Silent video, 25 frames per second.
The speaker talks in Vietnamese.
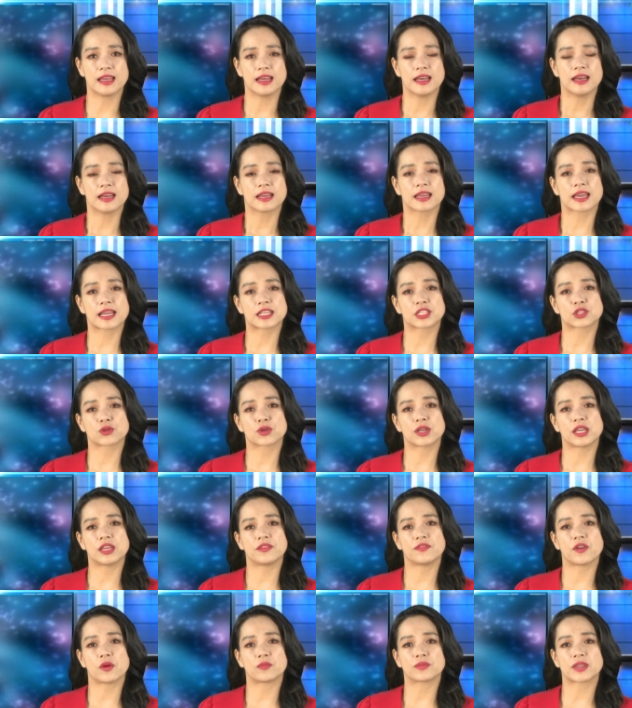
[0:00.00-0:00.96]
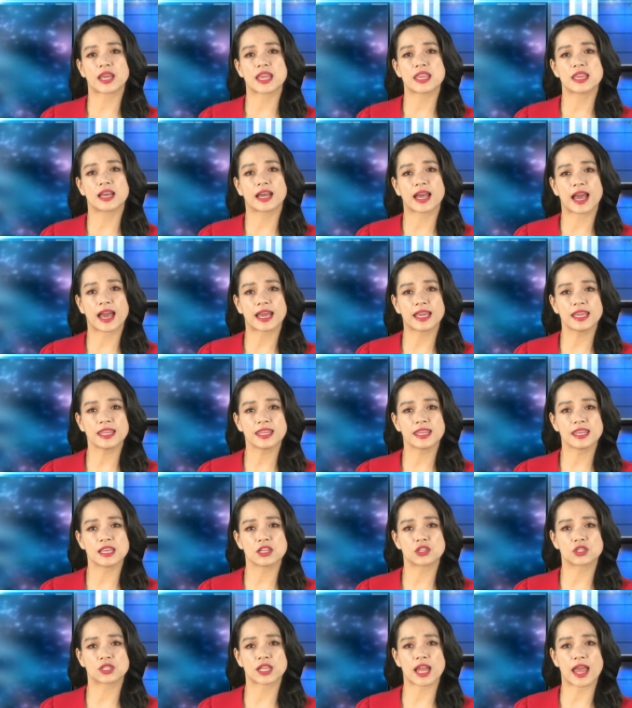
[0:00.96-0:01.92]
Ngay sau khi vòng tay nhân ái chia
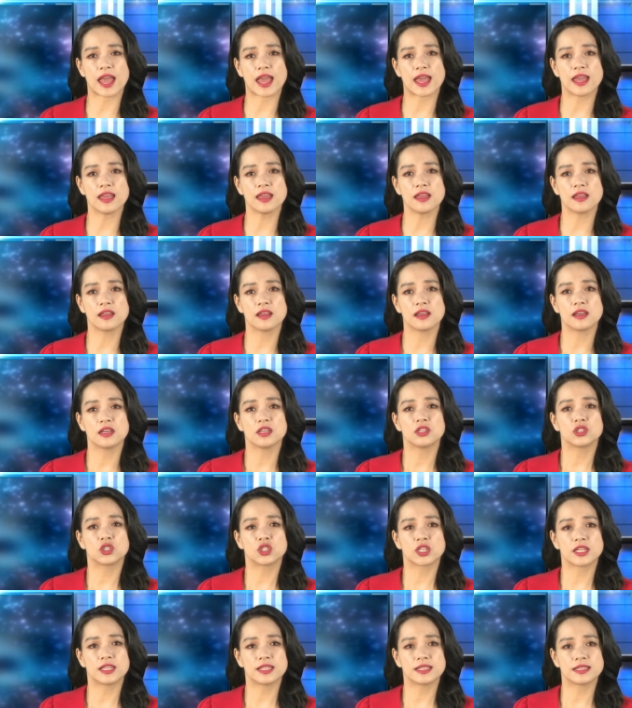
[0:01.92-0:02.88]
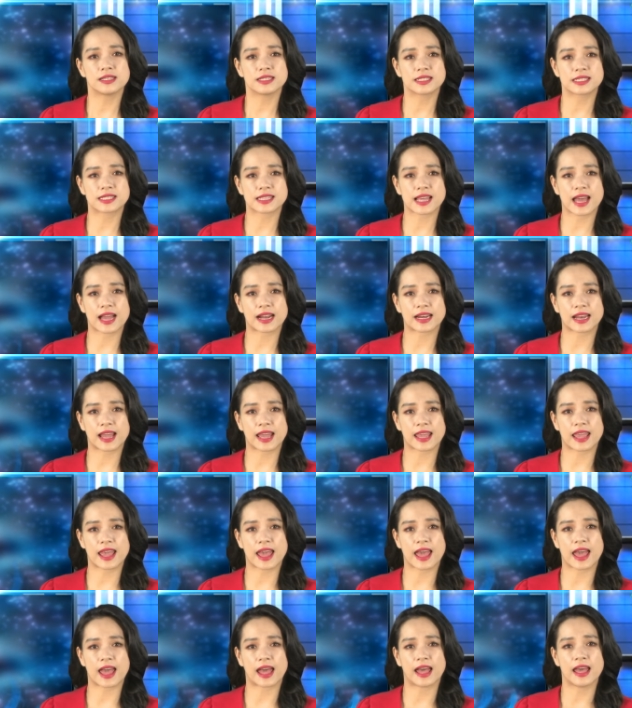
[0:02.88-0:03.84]
sẻ, trên hương sang này
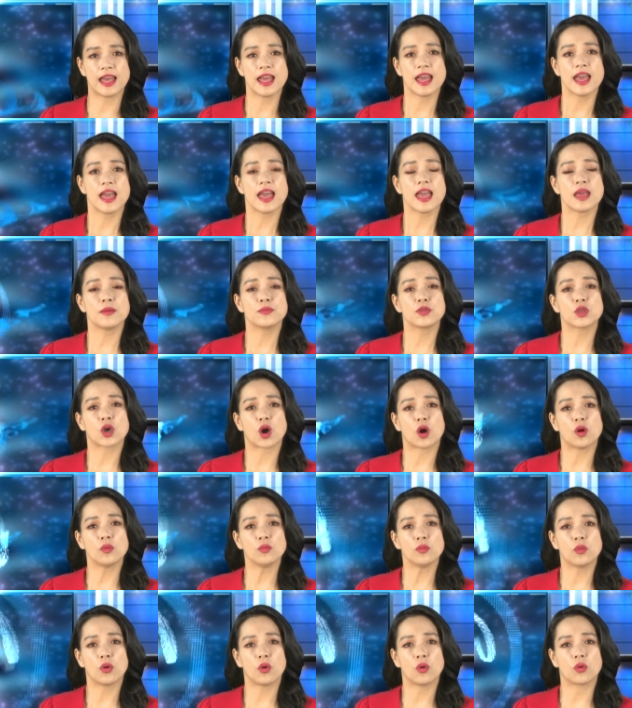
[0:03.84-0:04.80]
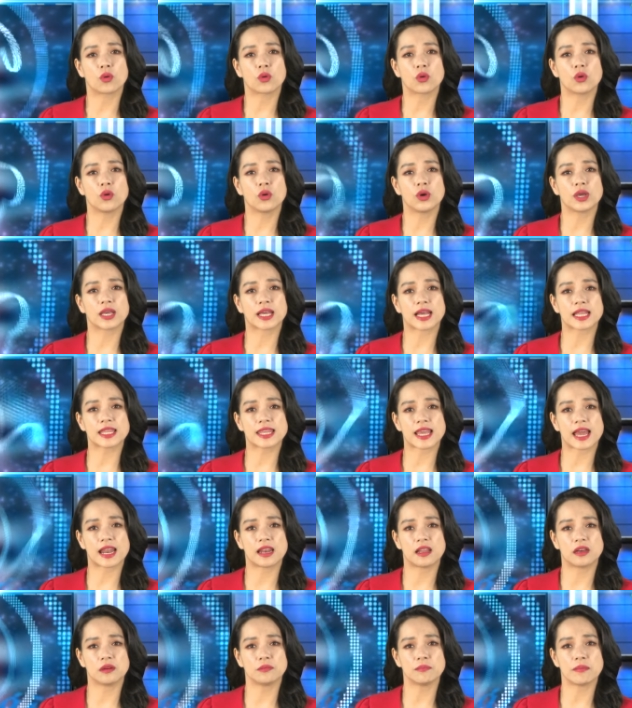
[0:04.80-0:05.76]
hà, em nhỏ mồ côi cả cha
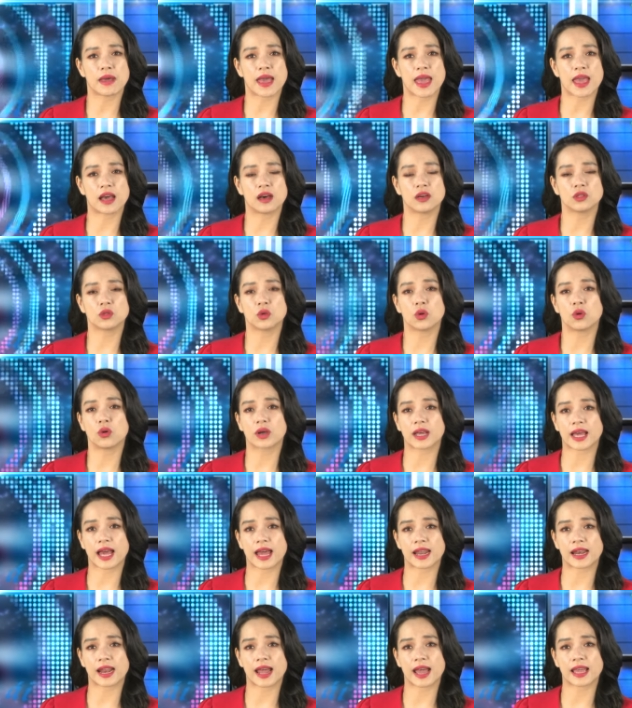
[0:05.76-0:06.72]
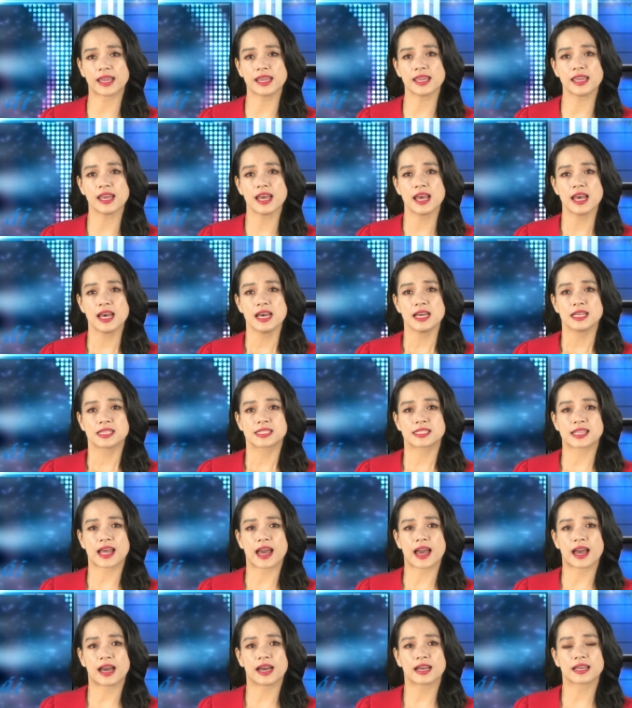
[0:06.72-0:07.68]
lẫn mẹ ở thôn Ca Rái,
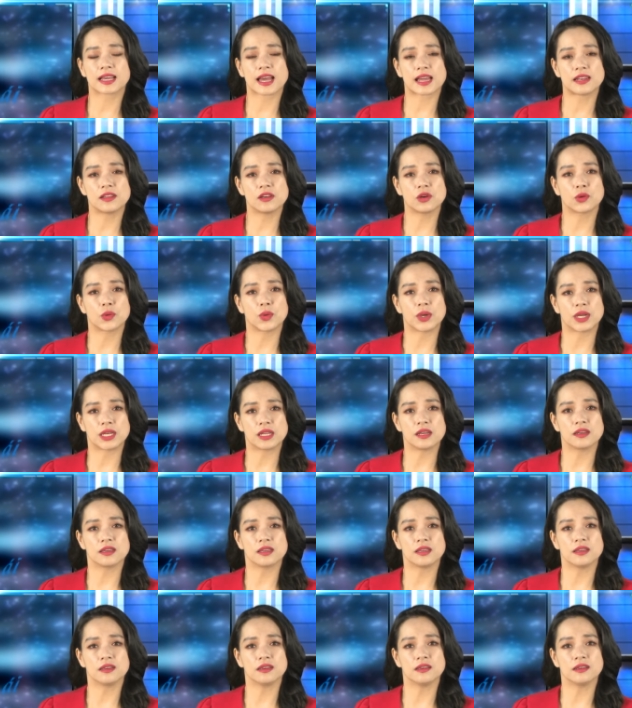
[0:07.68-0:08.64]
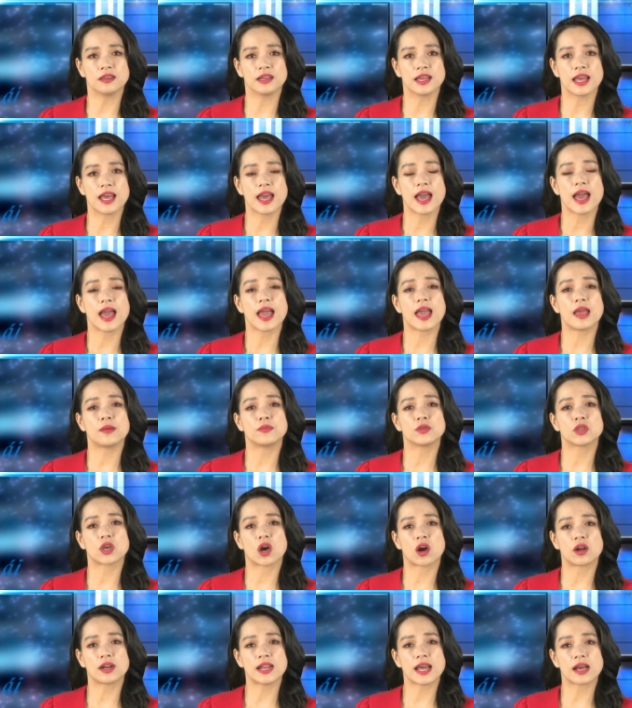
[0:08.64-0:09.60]
xã Ca Đơn huyện Đơn Dương. Em
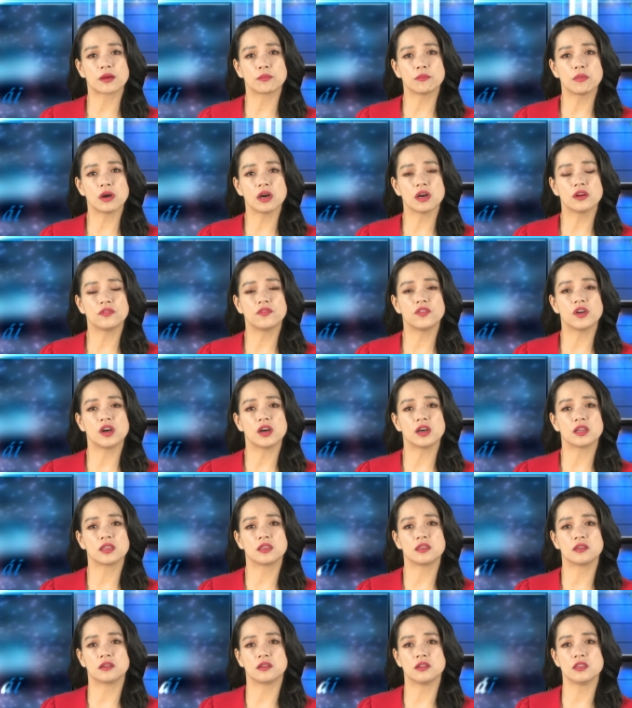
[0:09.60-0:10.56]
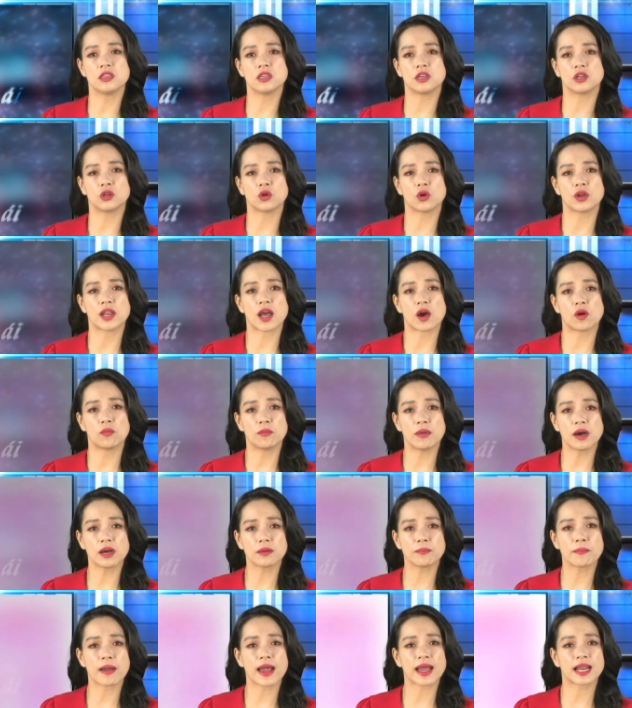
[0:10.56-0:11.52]
nhỏ đang bơ vơ giữa những nỗi đau
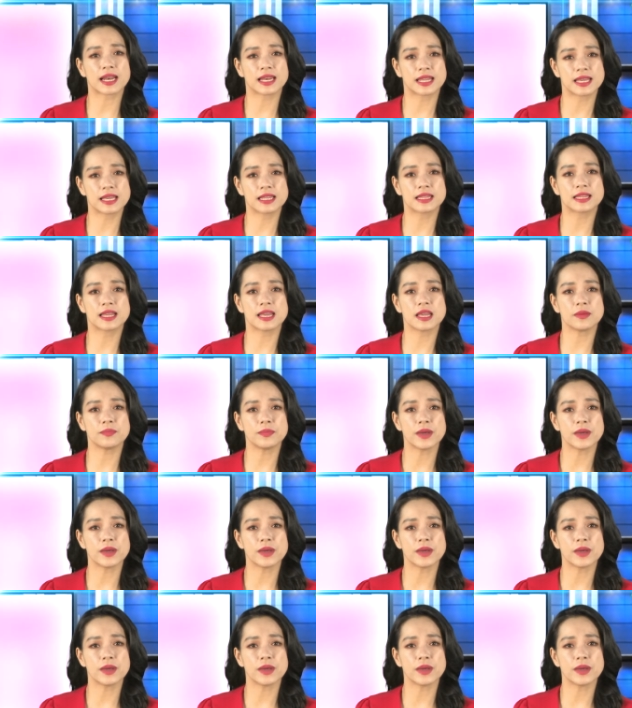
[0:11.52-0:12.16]
mất mát liên tiếp,